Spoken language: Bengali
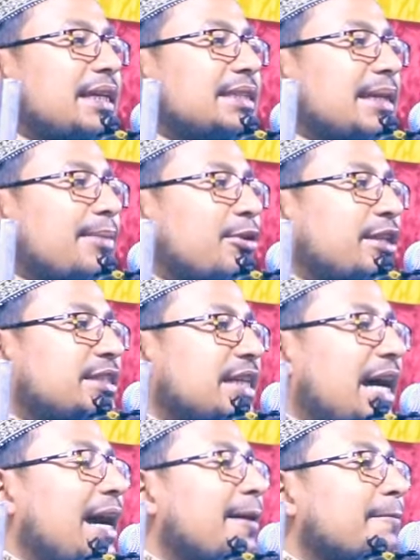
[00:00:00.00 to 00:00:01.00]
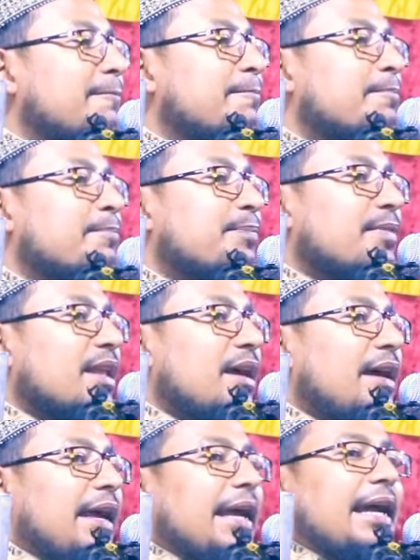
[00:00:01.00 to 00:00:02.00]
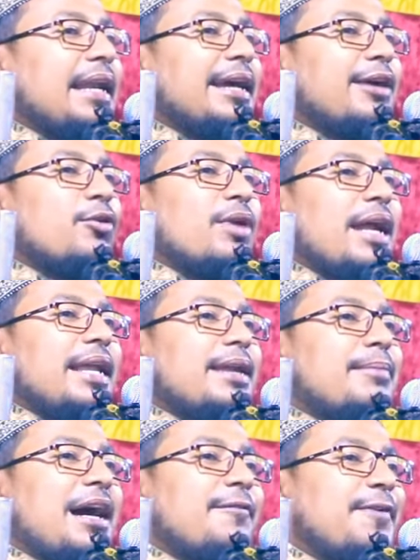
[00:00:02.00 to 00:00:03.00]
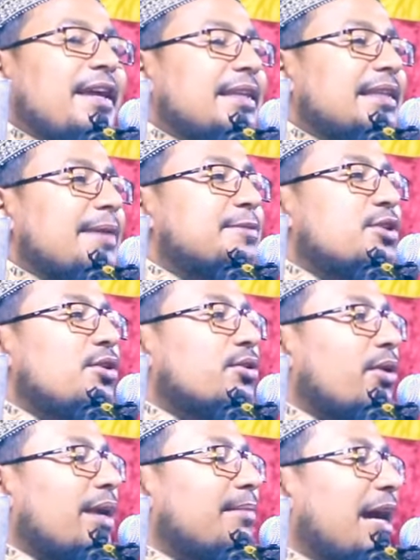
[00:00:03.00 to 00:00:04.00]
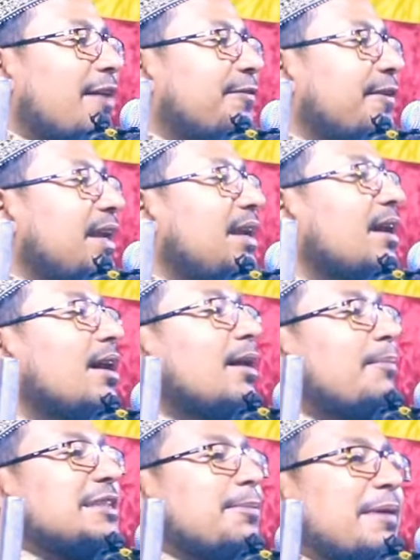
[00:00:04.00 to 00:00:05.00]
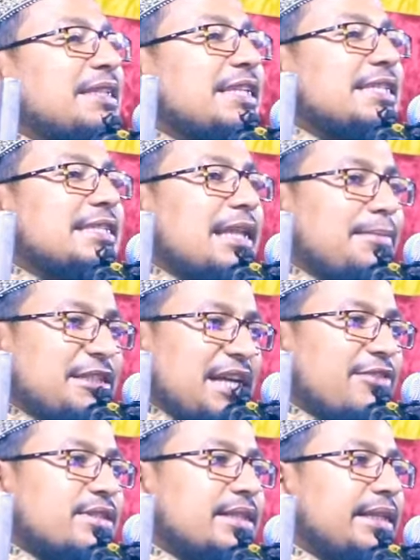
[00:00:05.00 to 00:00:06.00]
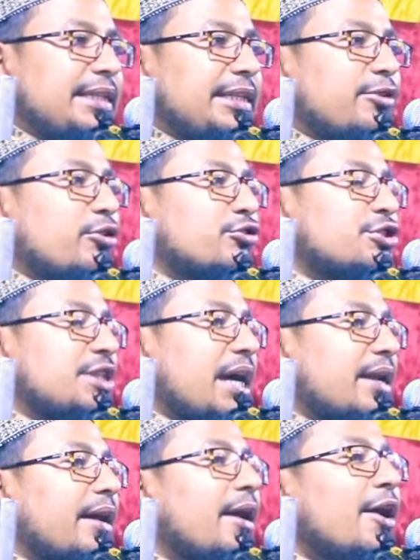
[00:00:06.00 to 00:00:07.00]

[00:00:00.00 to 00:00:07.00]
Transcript: দিকে যাবো ইনশা এখানে কোরআনের মাহফিল তাফসিরুল কোরআন মাহফিল পাশাপাশি ইসলামী সাংস্কৃতিক অনুষ্ঠান